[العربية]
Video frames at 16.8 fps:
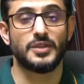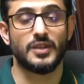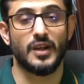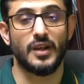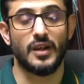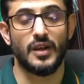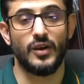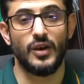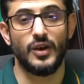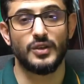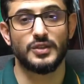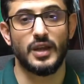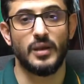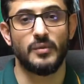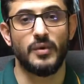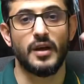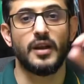صلى الله عليه
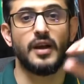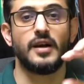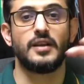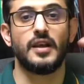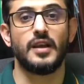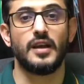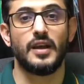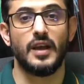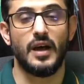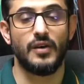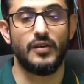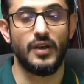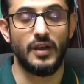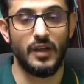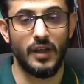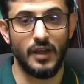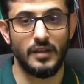وسلم أراد
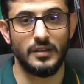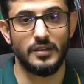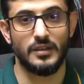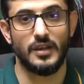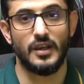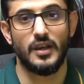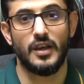الخلافة لعلي